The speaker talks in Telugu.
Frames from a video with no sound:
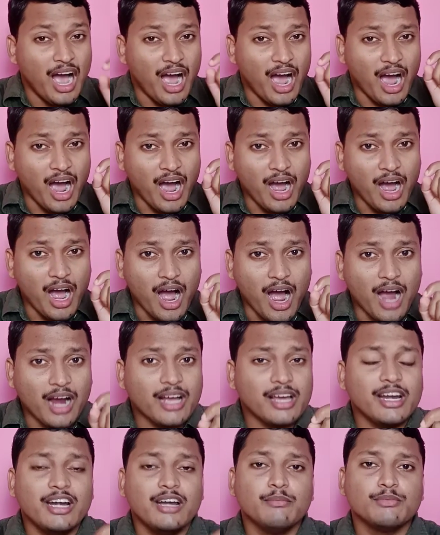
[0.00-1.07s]
ఆ
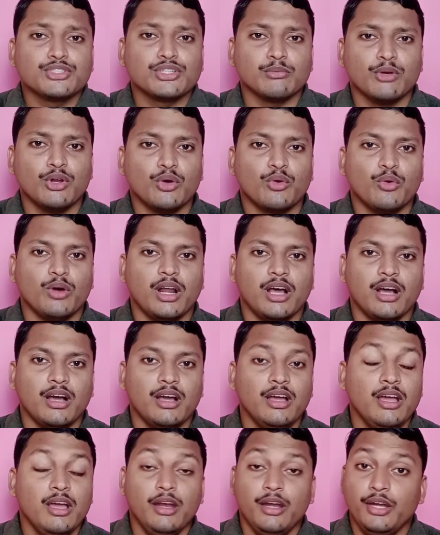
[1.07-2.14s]
ఆఖరి నిమిషంలో కూడా
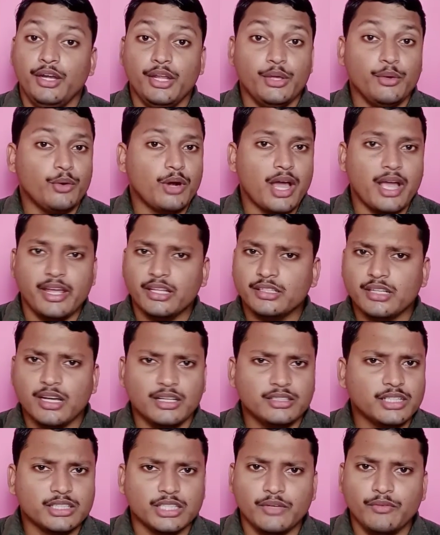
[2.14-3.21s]
నేను నా
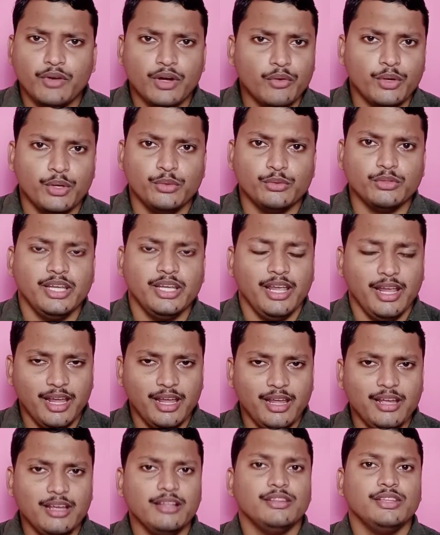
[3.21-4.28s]
యథార్థతను విడవను ఏ
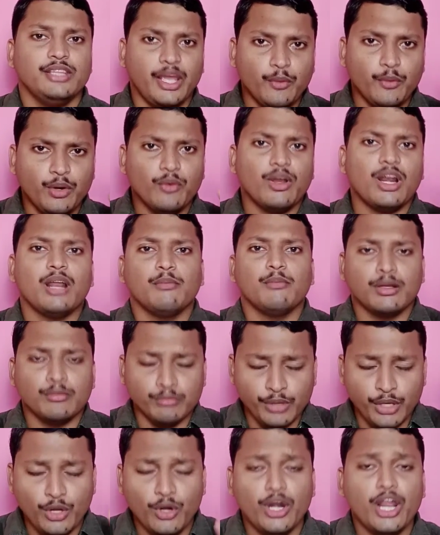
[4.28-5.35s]
దేవుడి వల్ల మనం
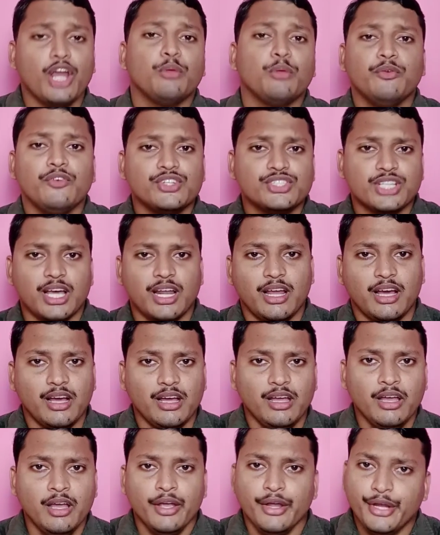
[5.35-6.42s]
మేలునే అనుభవించాలా
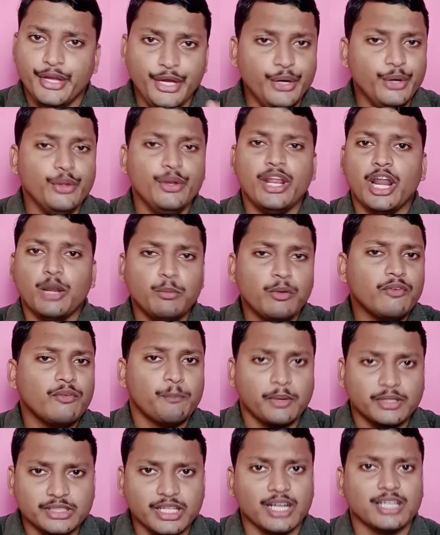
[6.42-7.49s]
కీడుని అనుభవింప
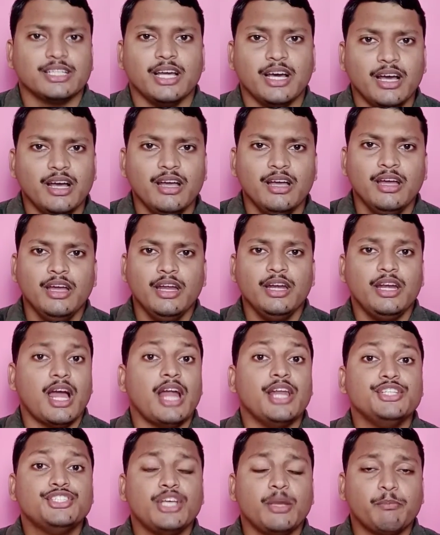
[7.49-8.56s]
తగదా అని
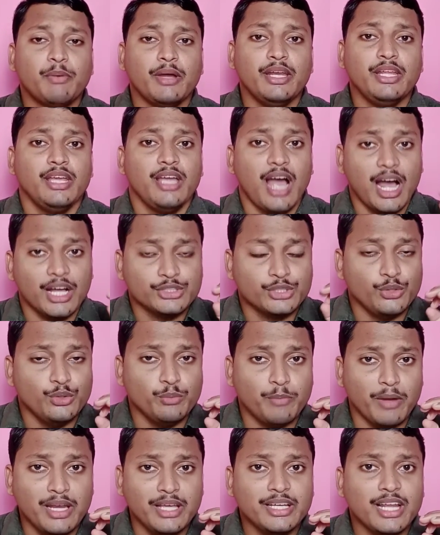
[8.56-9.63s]
చెప్పని అతడు
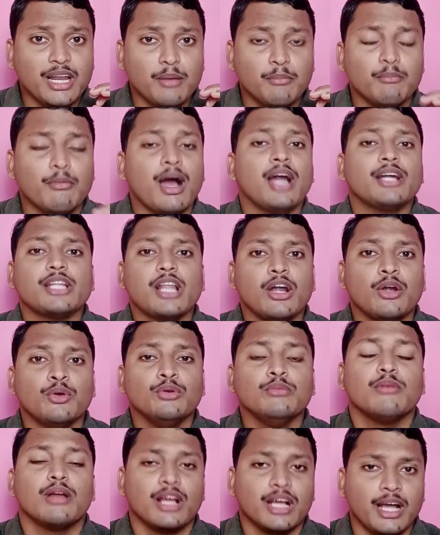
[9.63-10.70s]
పలికిన మాటలను
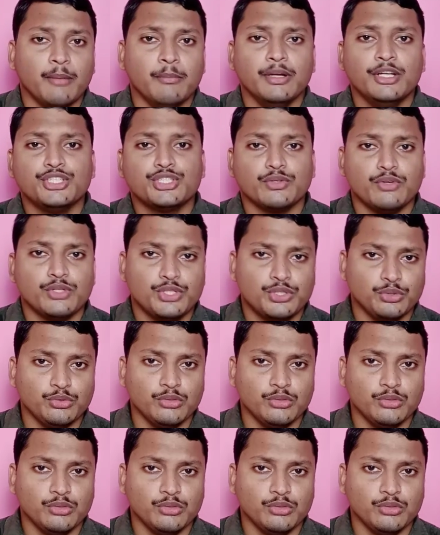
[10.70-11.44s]
మనం గమనించవచ్చు